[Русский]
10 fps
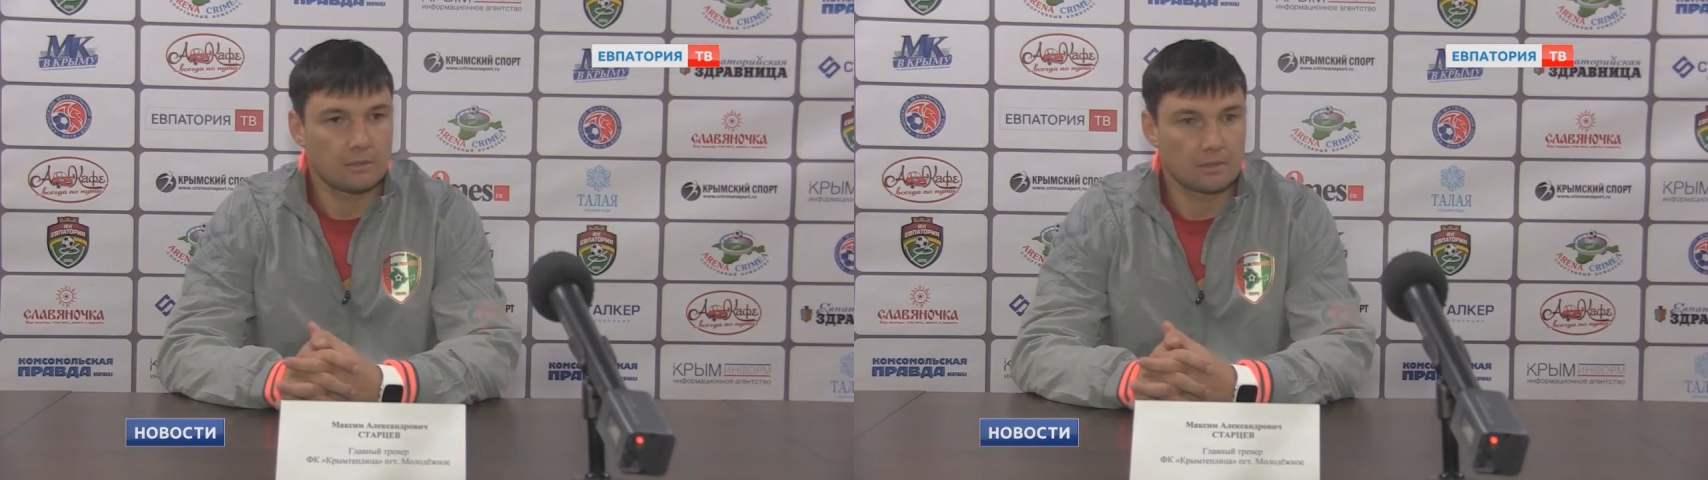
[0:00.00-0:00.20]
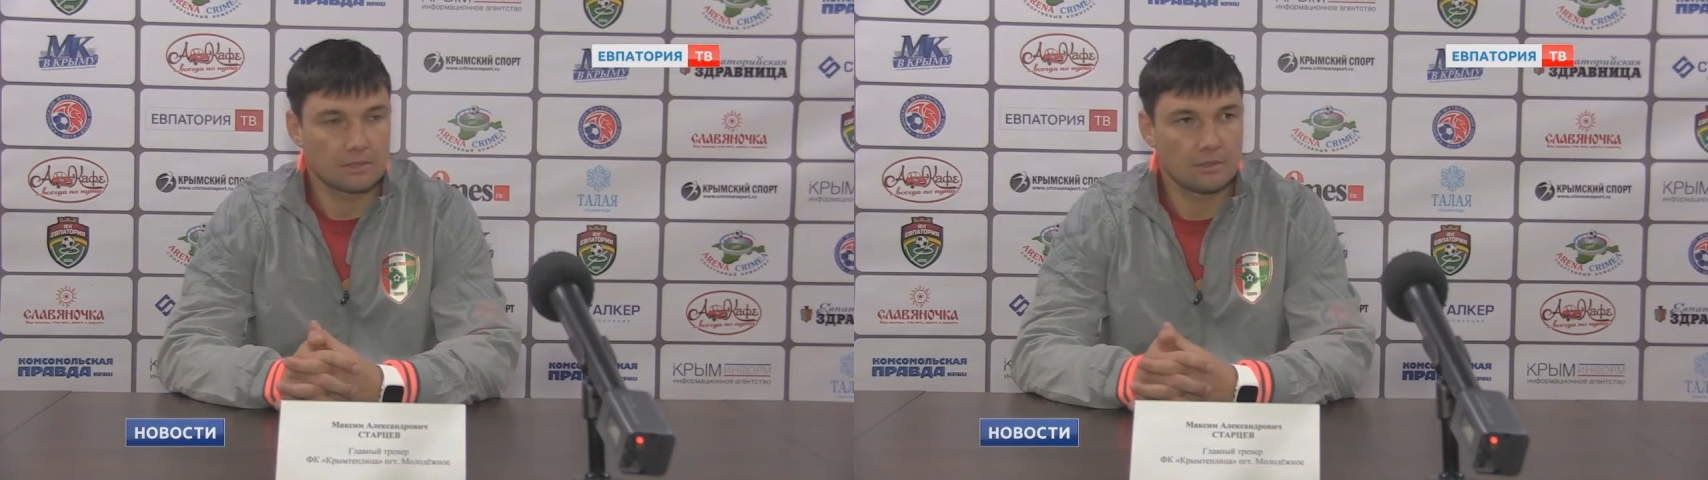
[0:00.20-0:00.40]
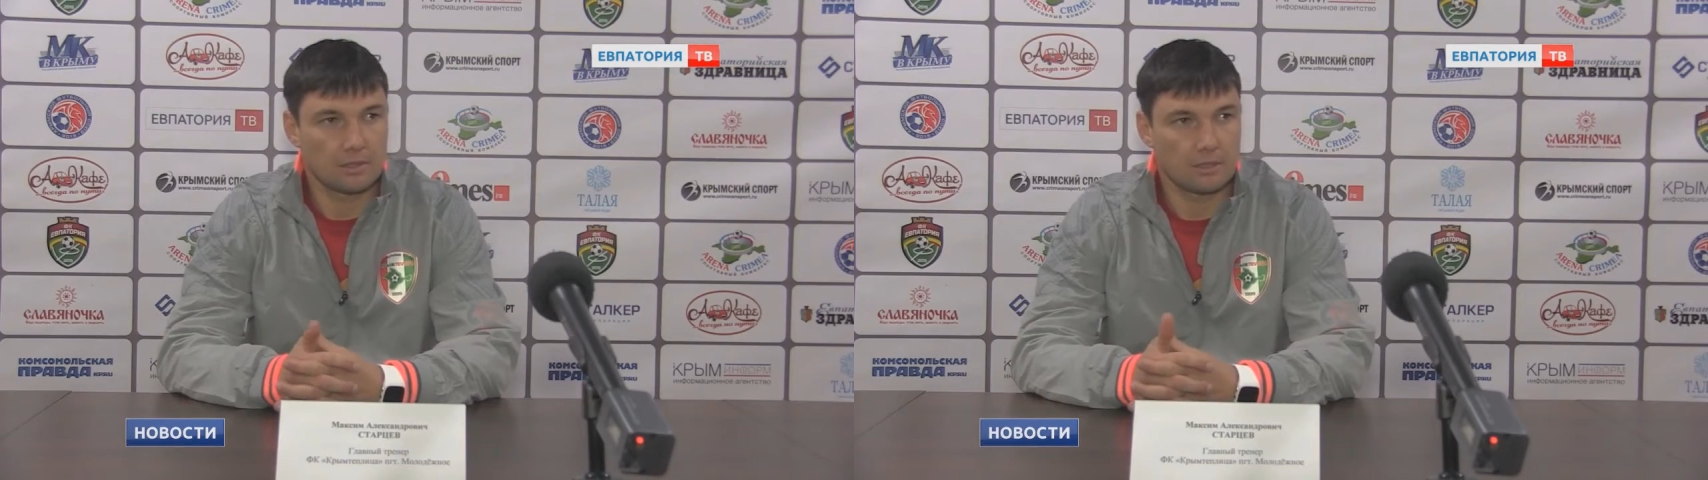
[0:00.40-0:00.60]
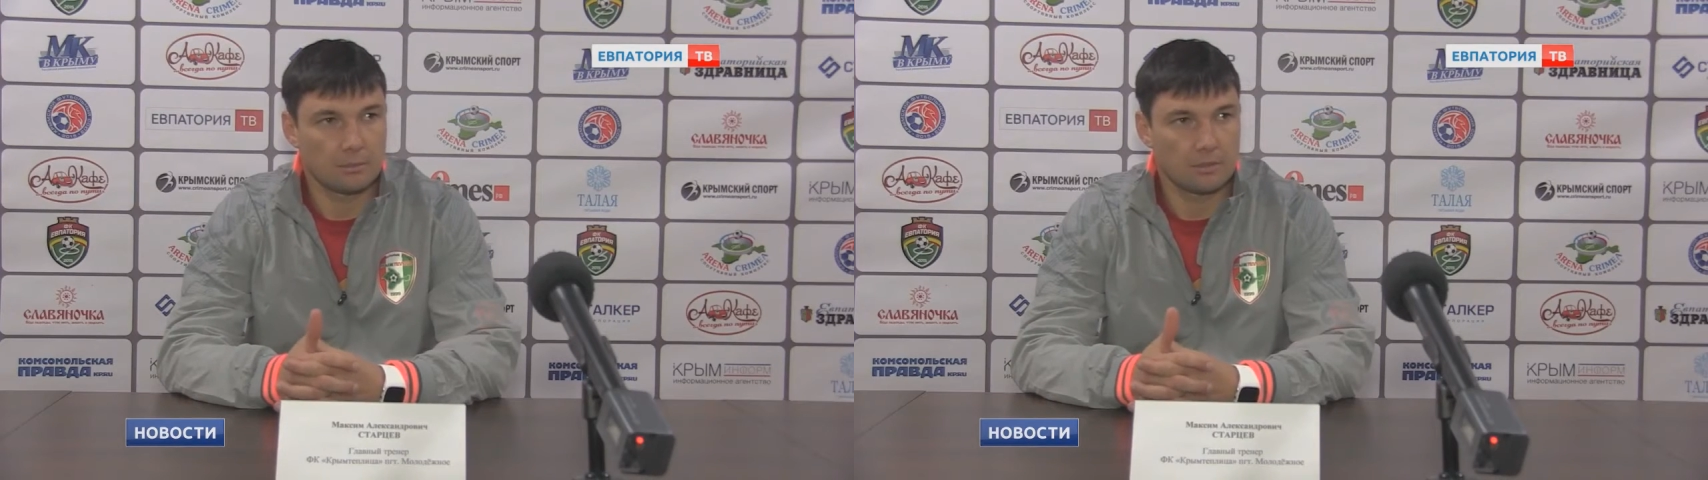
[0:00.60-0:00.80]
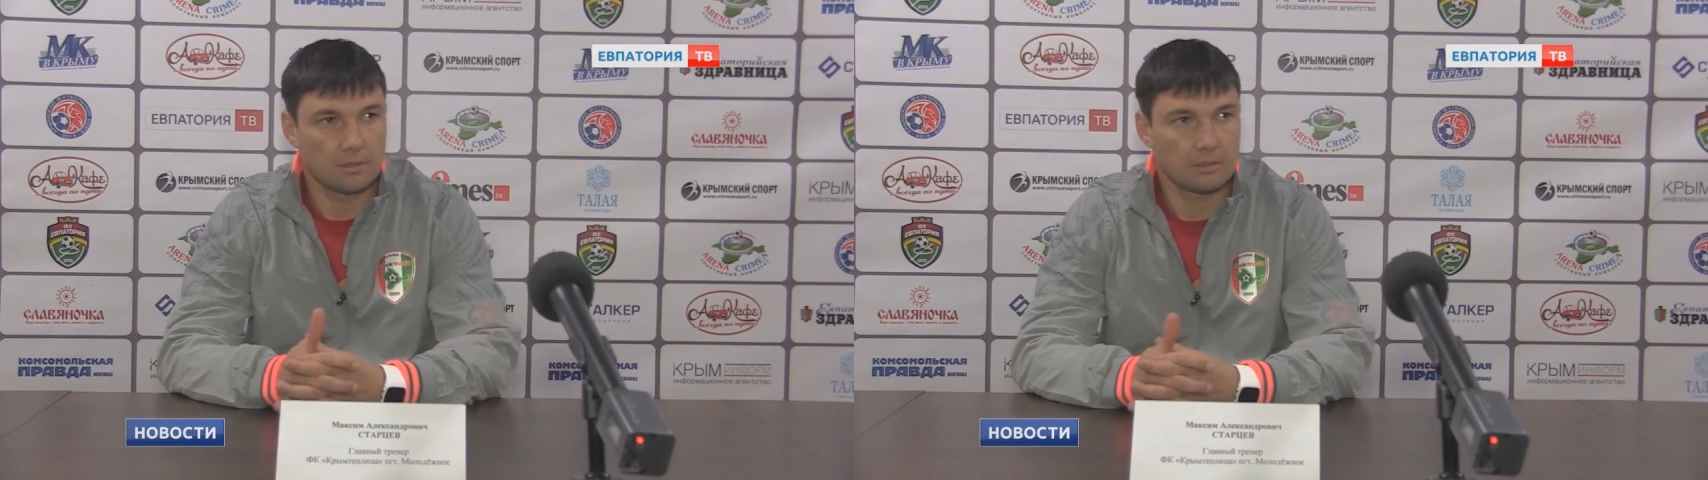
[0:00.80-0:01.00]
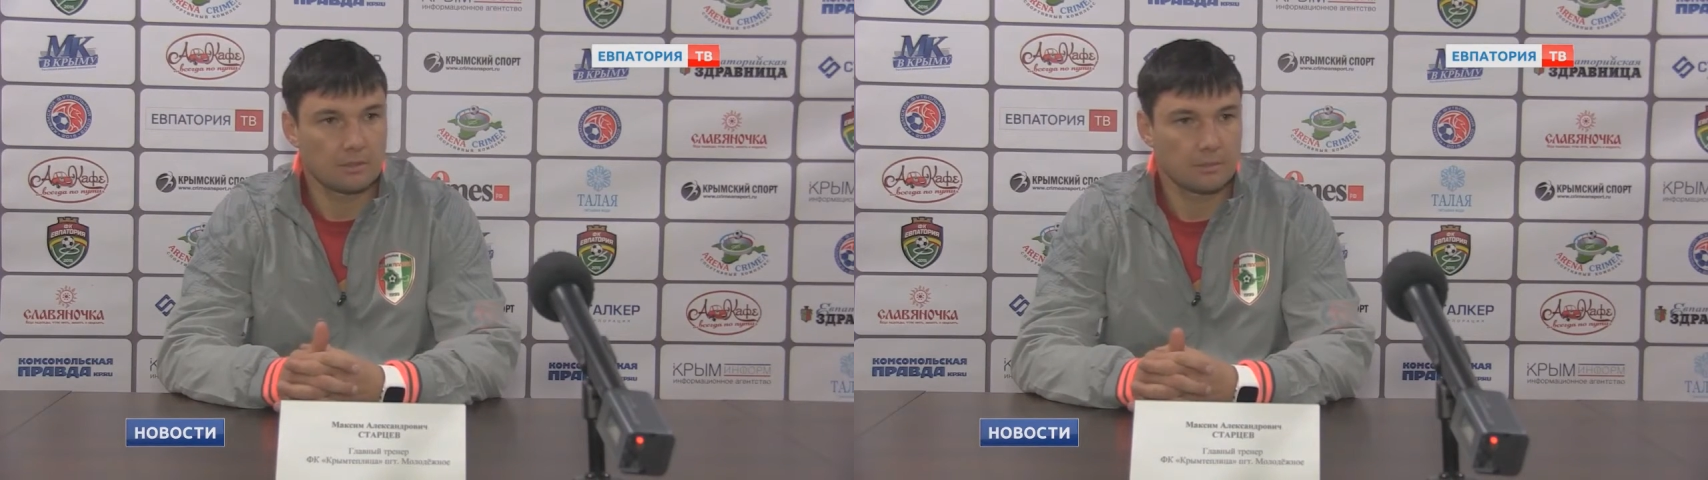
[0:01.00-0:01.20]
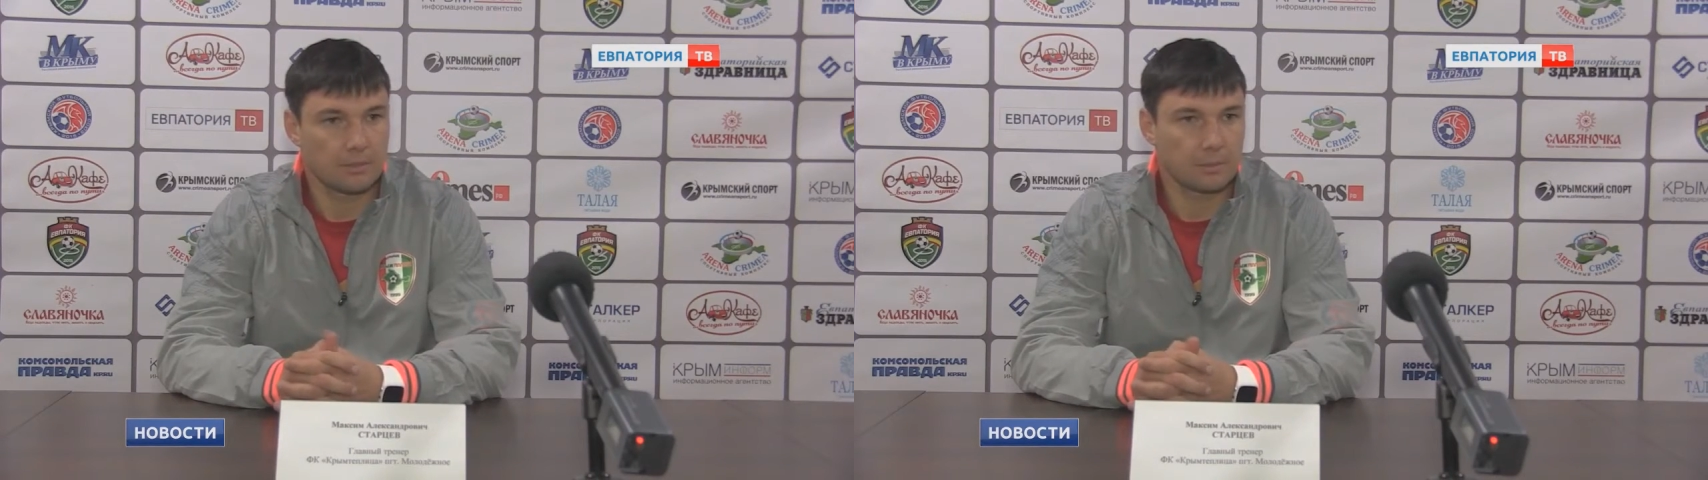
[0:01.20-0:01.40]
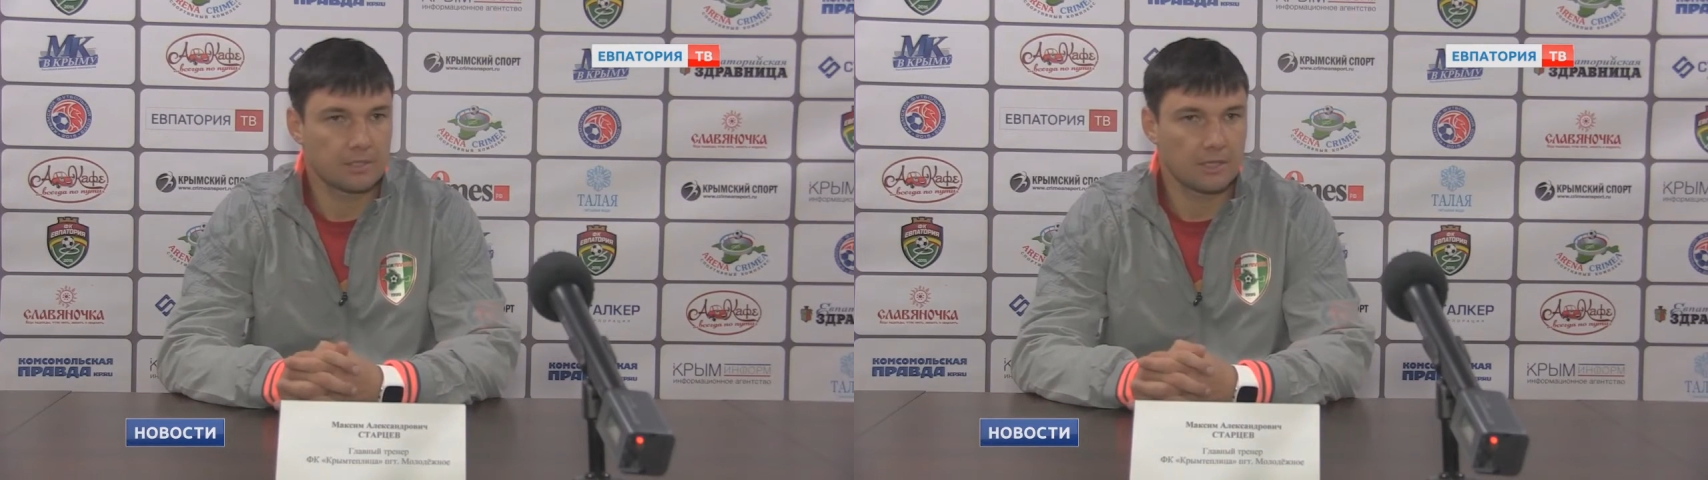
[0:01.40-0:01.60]
в раздевалке мы
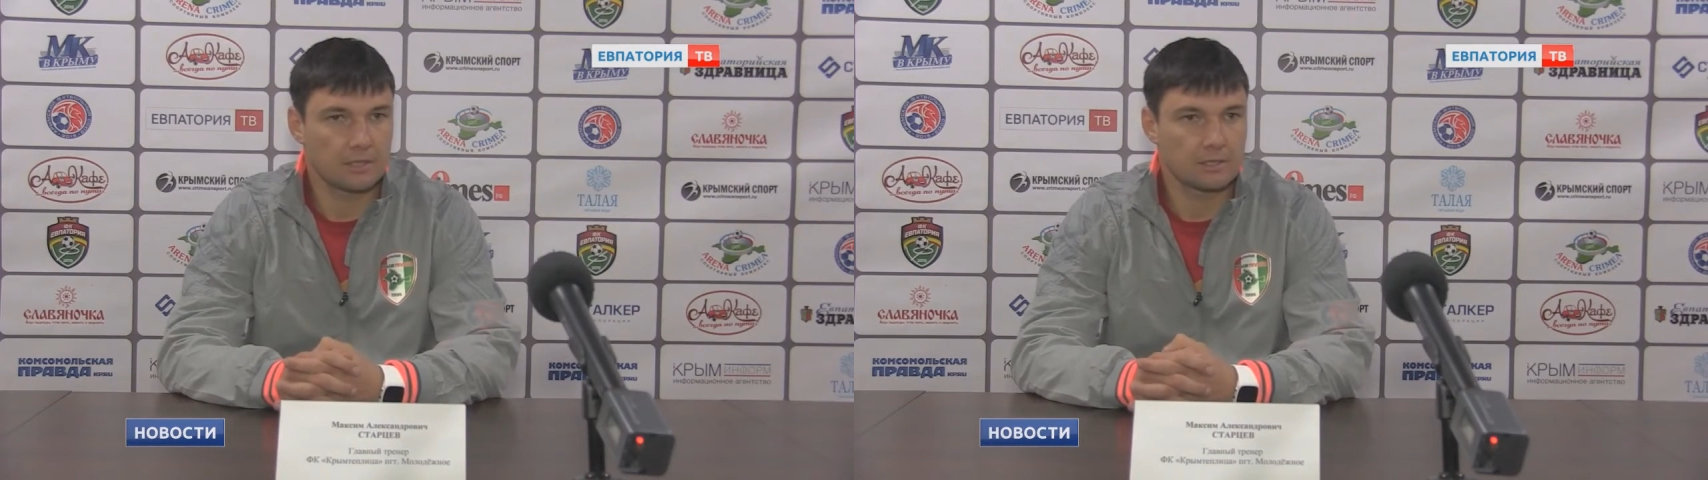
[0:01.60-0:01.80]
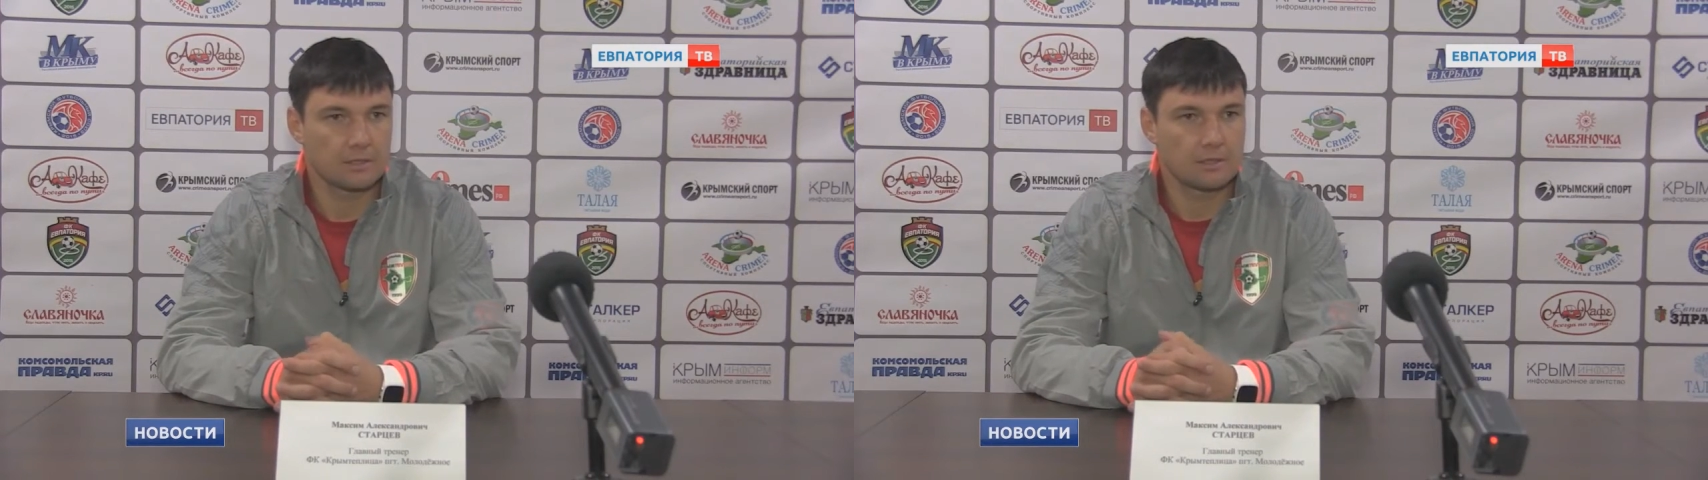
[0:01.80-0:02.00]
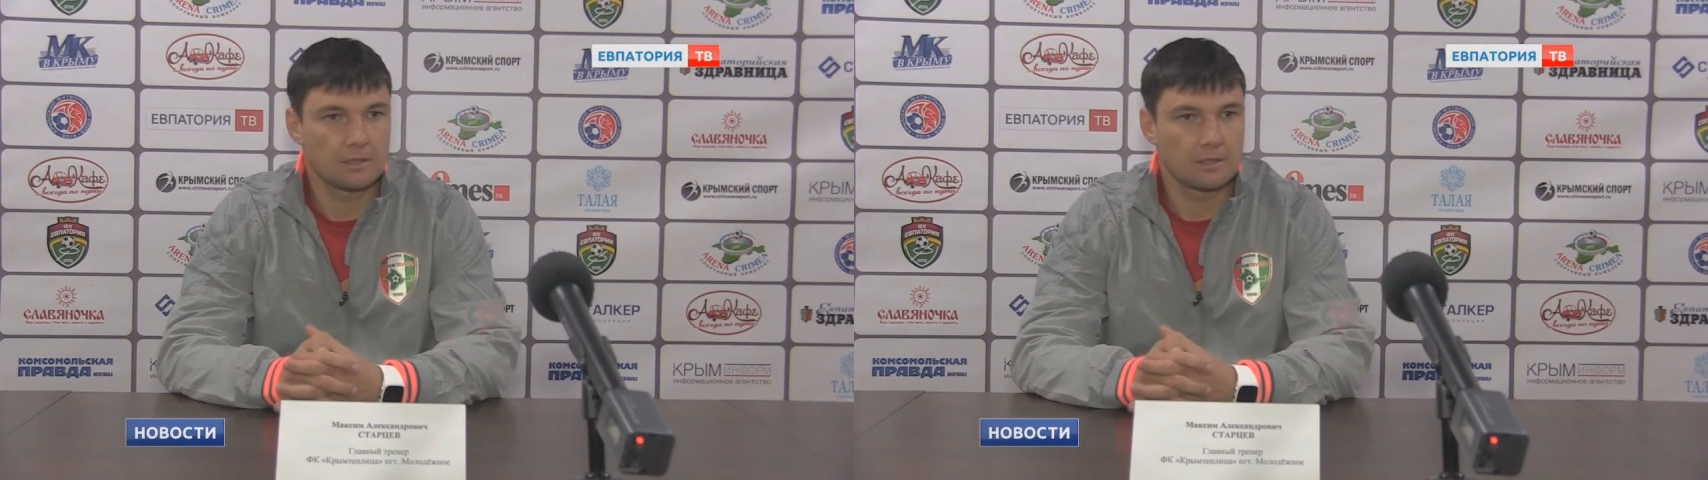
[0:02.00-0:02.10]
пообщались